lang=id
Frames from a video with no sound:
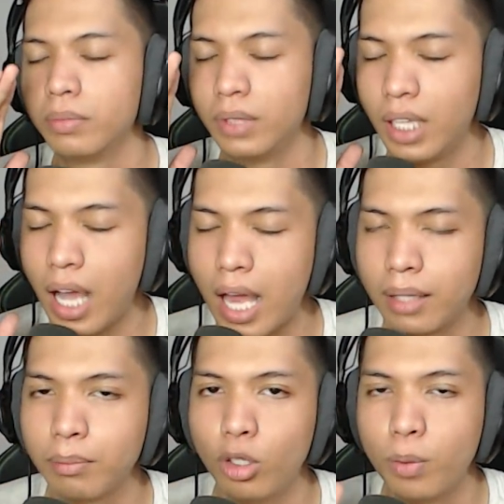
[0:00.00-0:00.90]
dengan
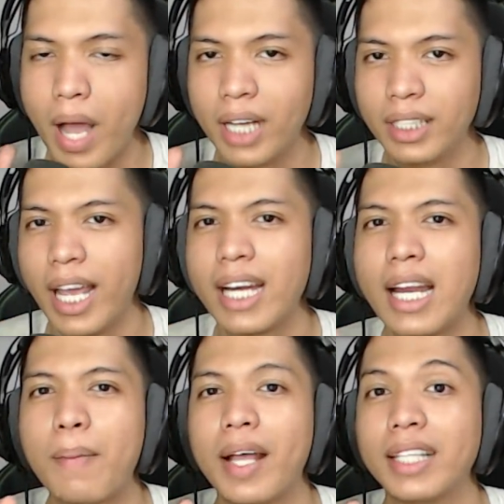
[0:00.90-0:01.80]
belum ada yang
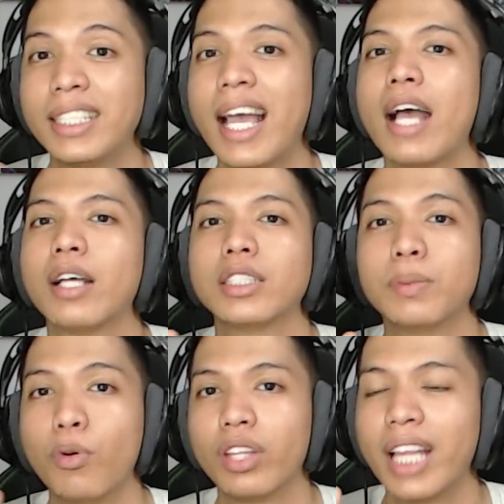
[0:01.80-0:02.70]
namanya
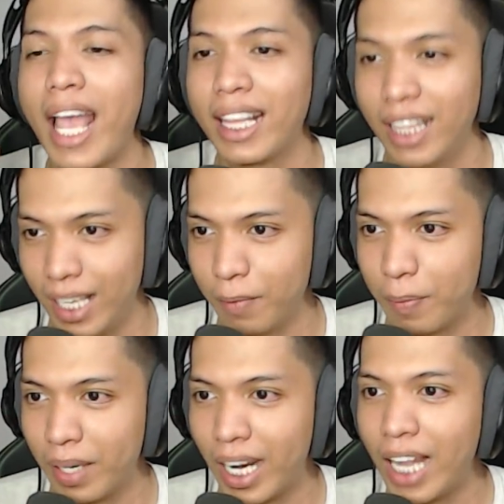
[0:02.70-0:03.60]
smooth lighting
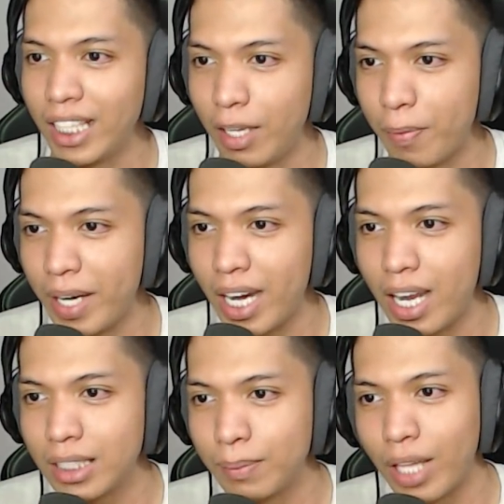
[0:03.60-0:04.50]
people karena ini people
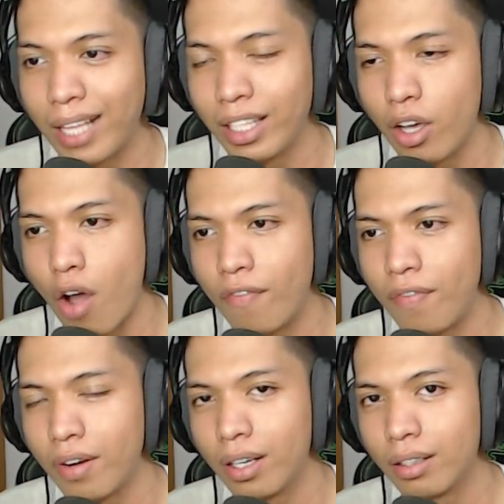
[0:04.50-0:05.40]
adalah smooth lighting off
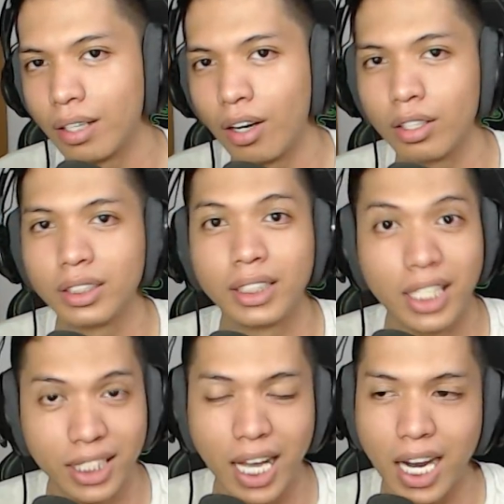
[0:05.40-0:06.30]
kalau
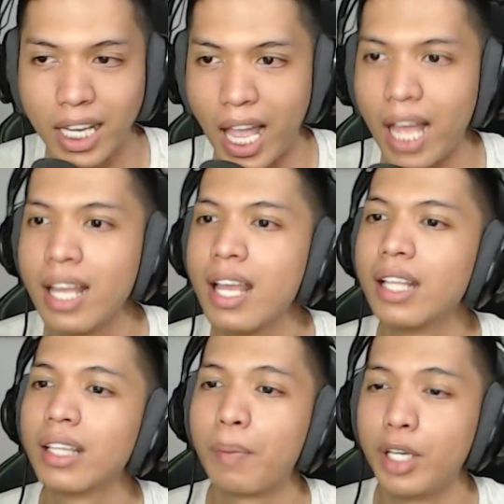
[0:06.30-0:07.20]
di sekarang ya
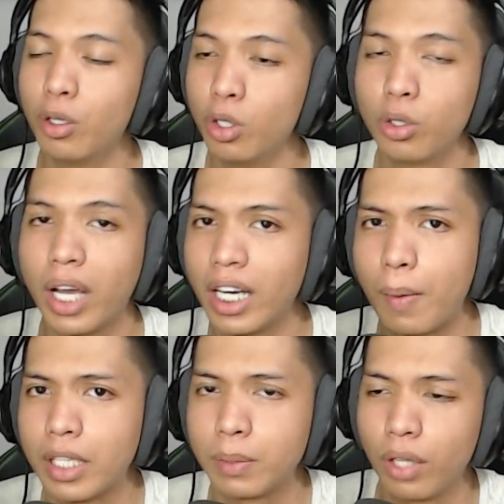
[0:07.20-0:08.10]
tapi di dulu tuh nggak ada
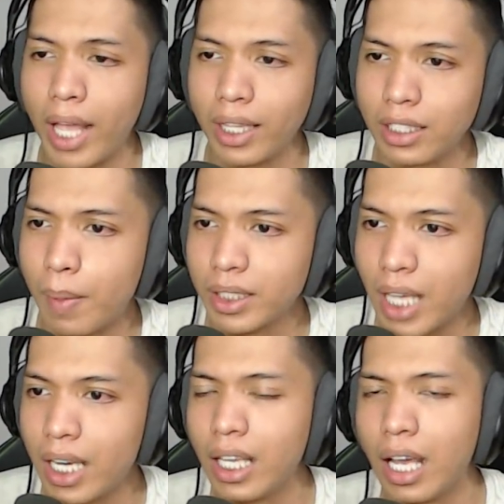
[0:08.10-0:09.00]
namanya smooth lighting sama
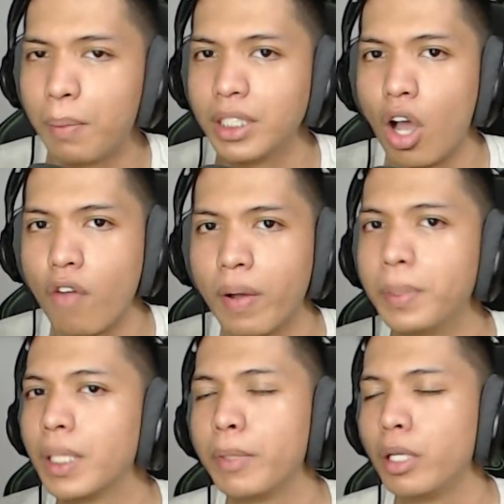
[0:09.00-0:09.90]
sekali nggak bisa off nggak
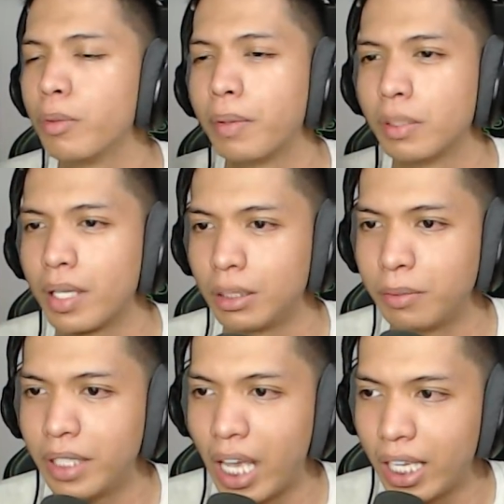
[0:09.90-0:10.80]
bisa minimum nggak bisa
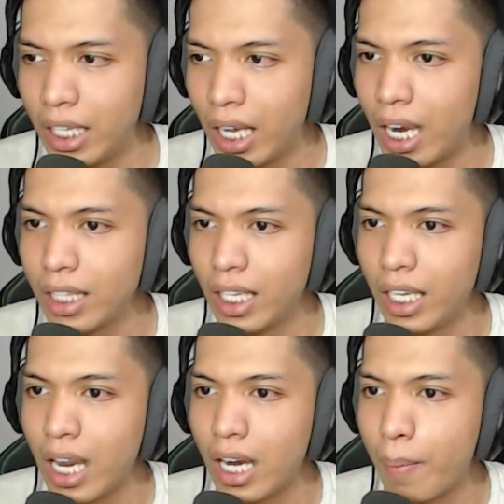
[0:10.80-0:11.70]
maksimum jadi kayak gini kalian ini
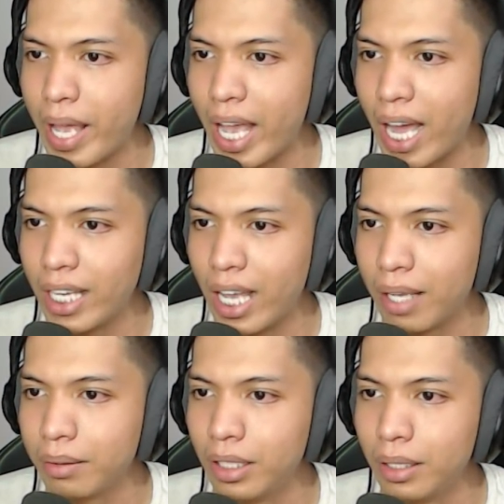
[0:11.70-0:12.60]
ini adalah bayangannya yang di,